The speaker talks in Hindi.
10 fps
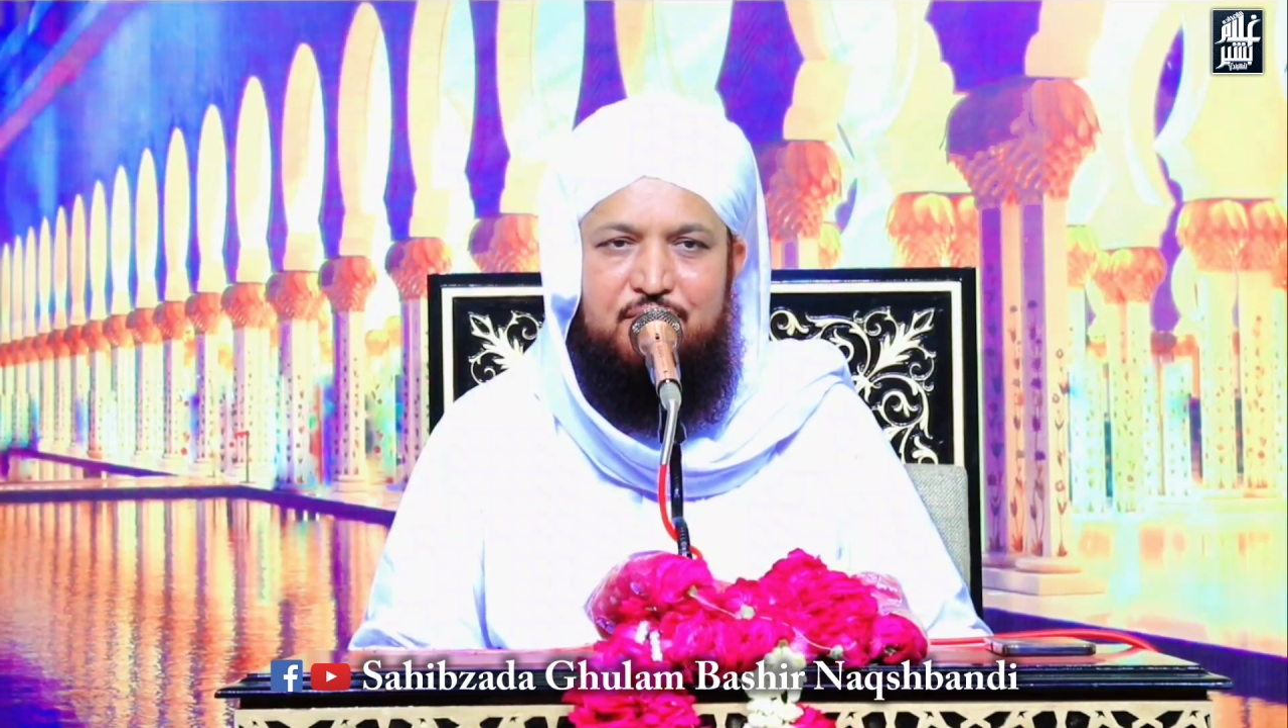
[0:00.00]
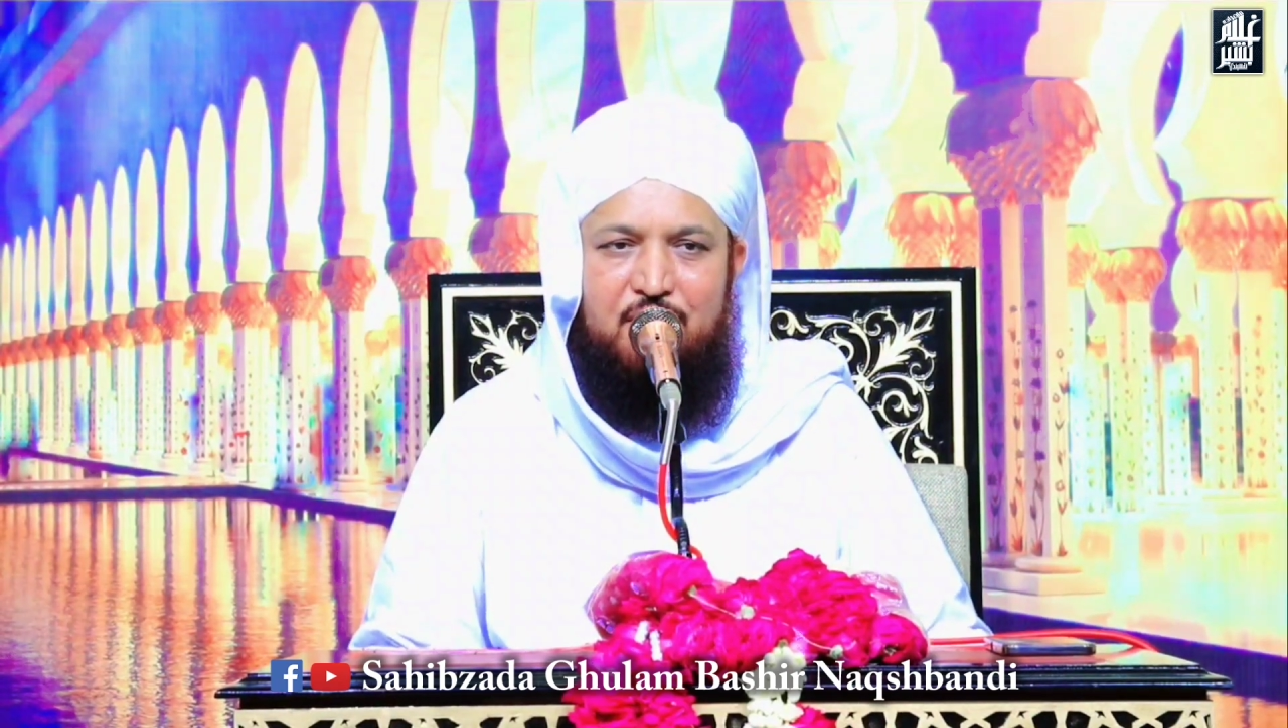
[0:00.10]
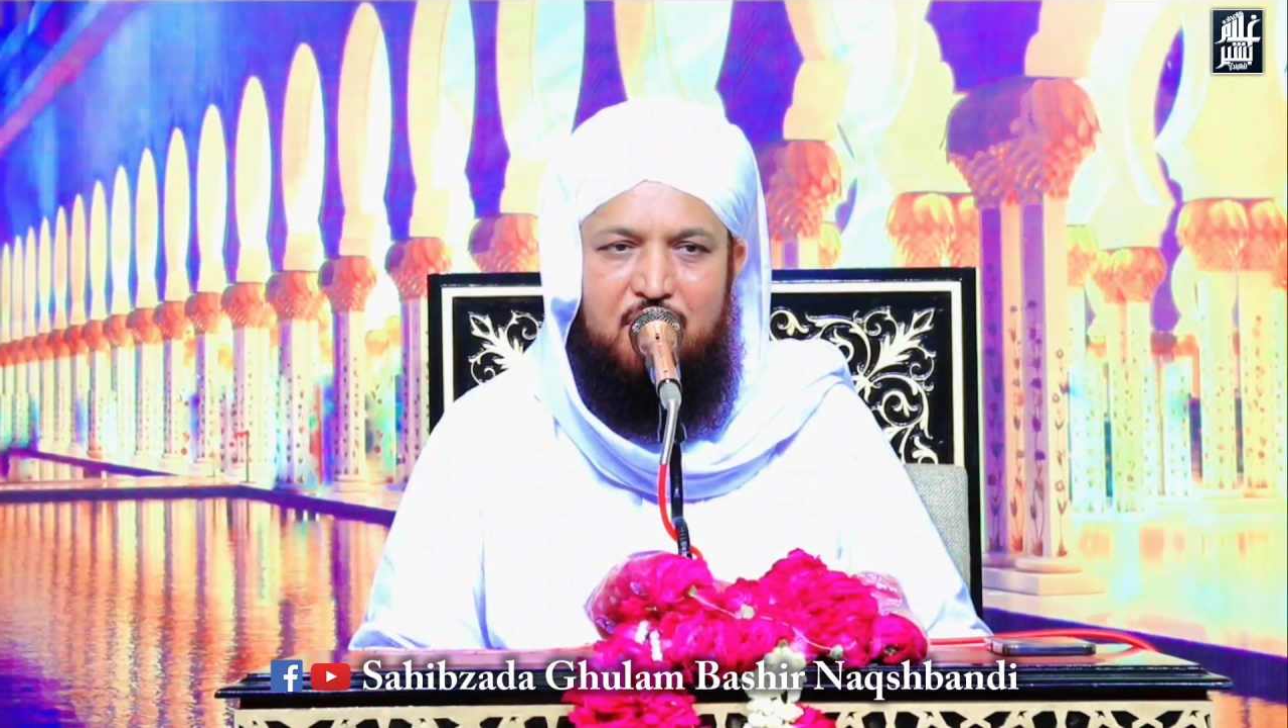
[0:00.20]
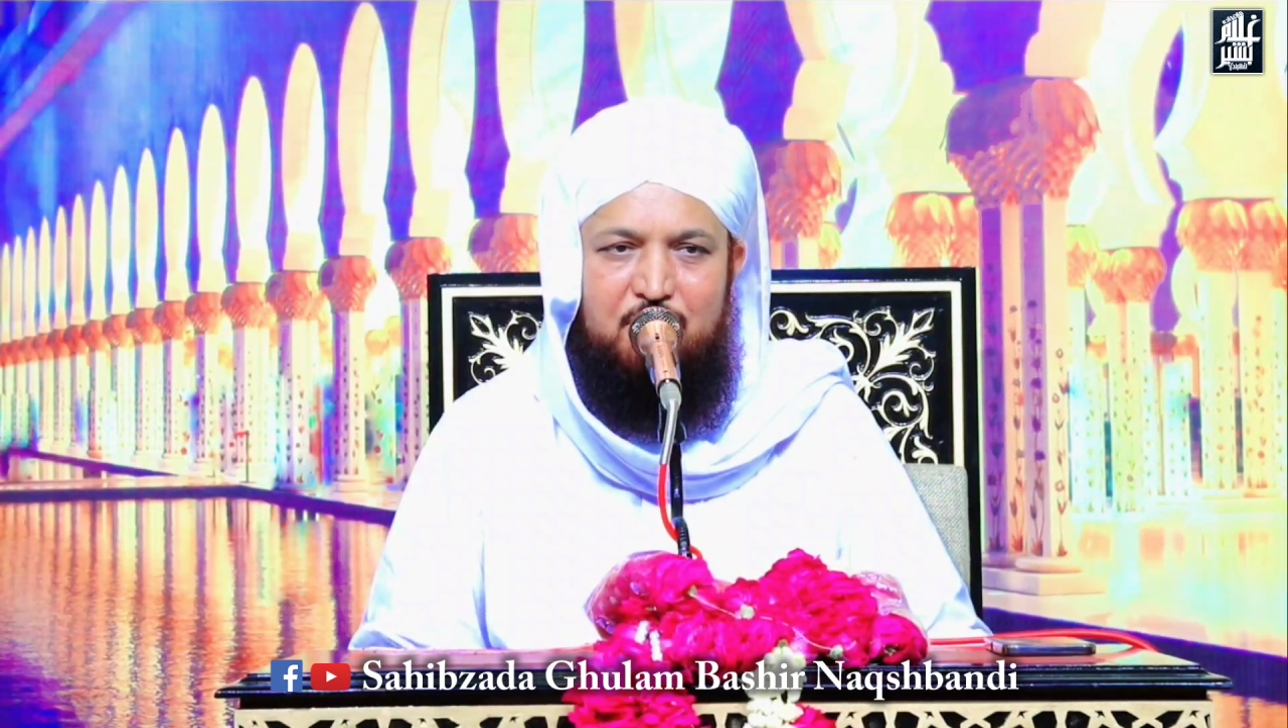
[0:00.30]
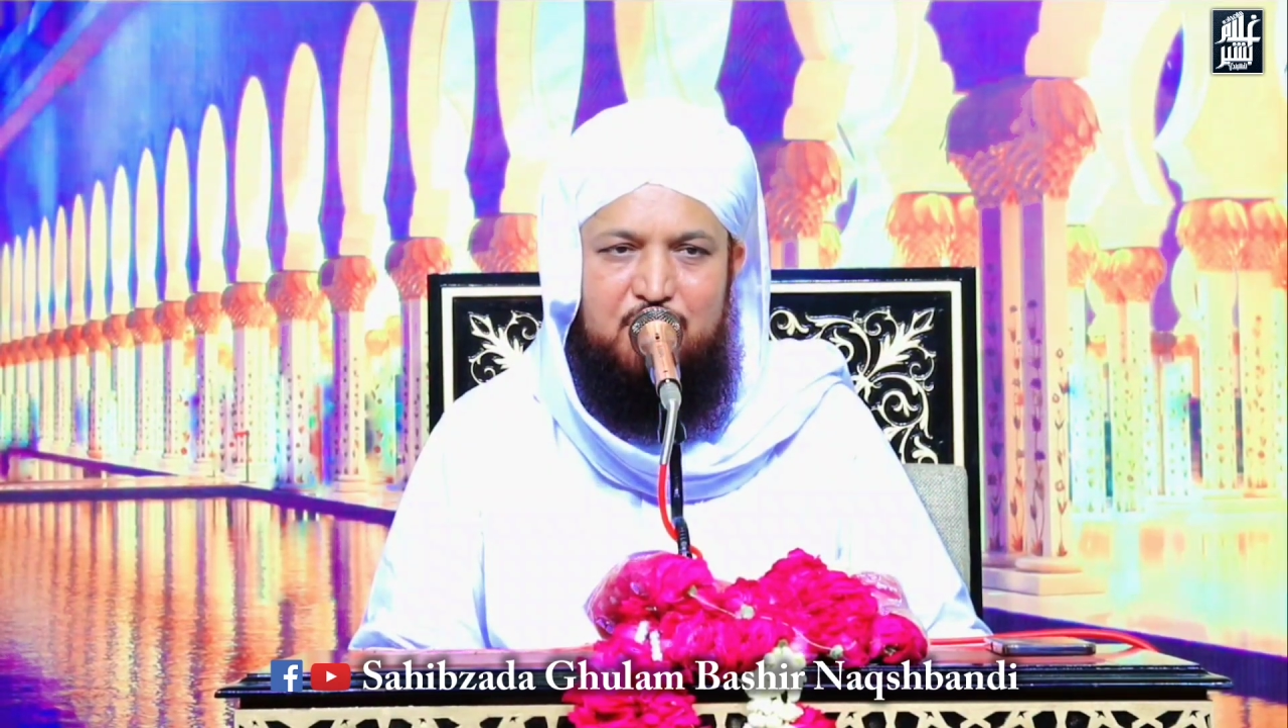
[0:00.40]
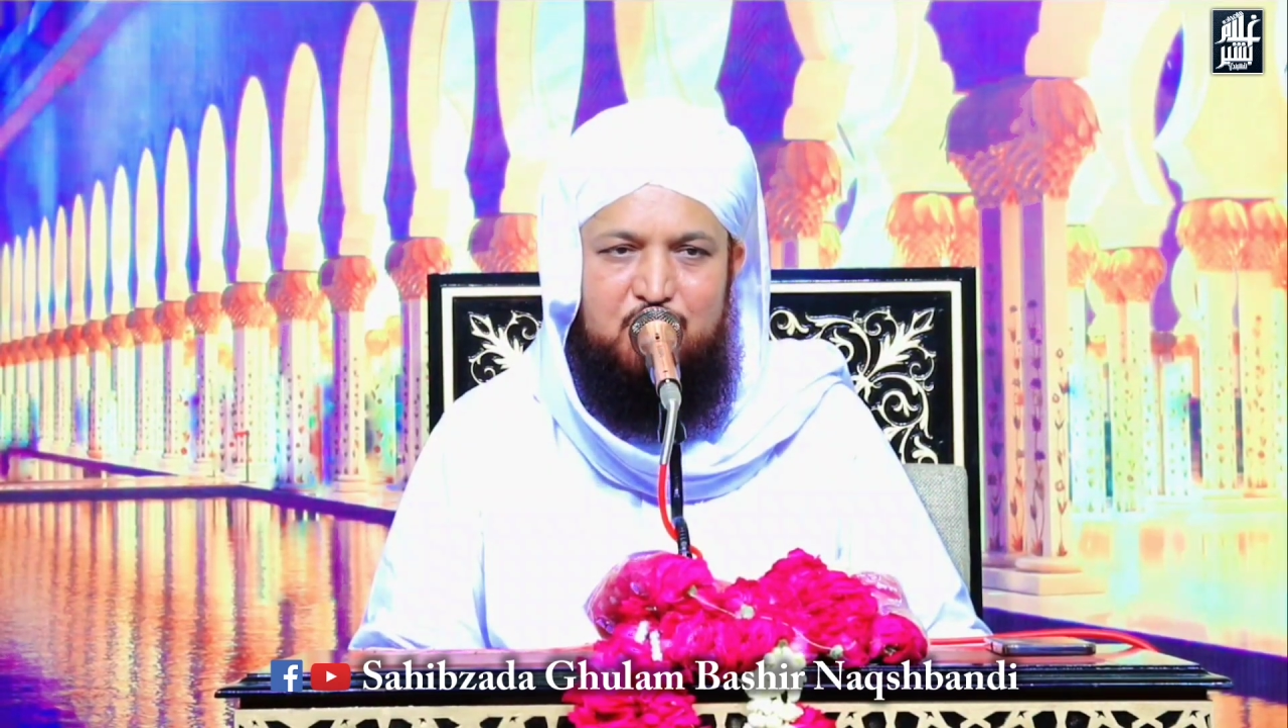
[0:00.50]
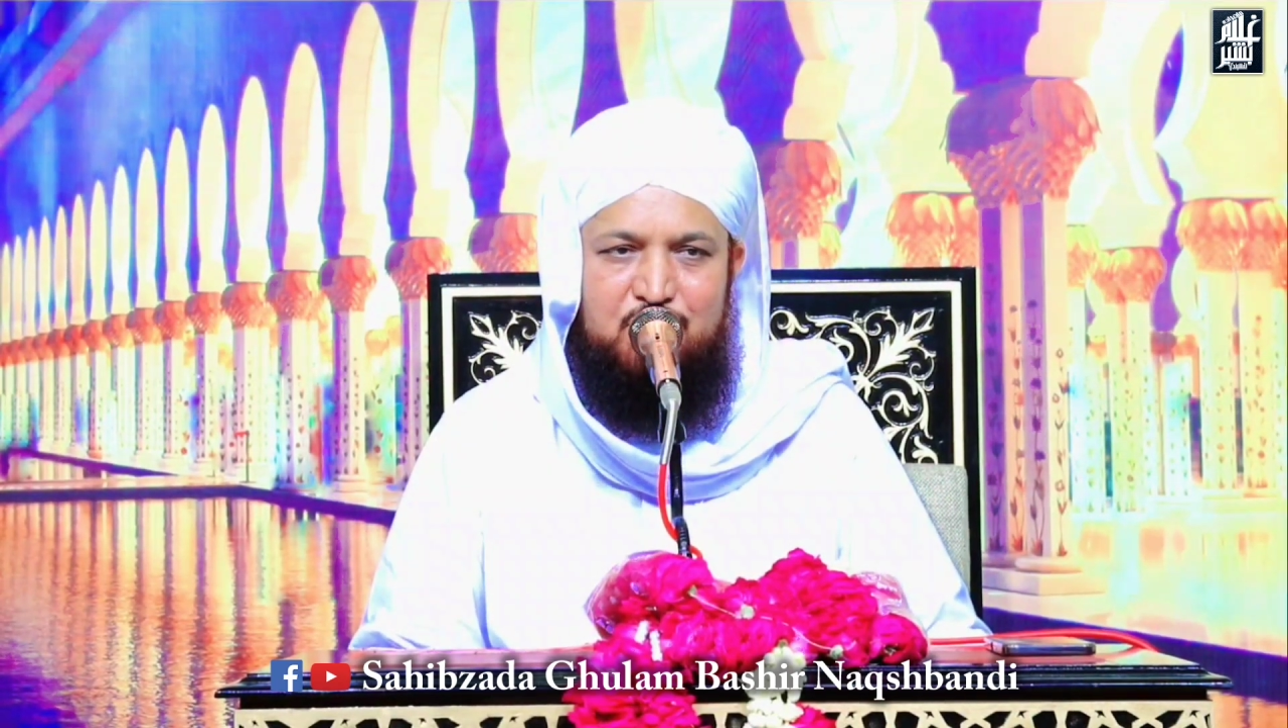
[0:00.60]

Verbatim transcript: शिफा भी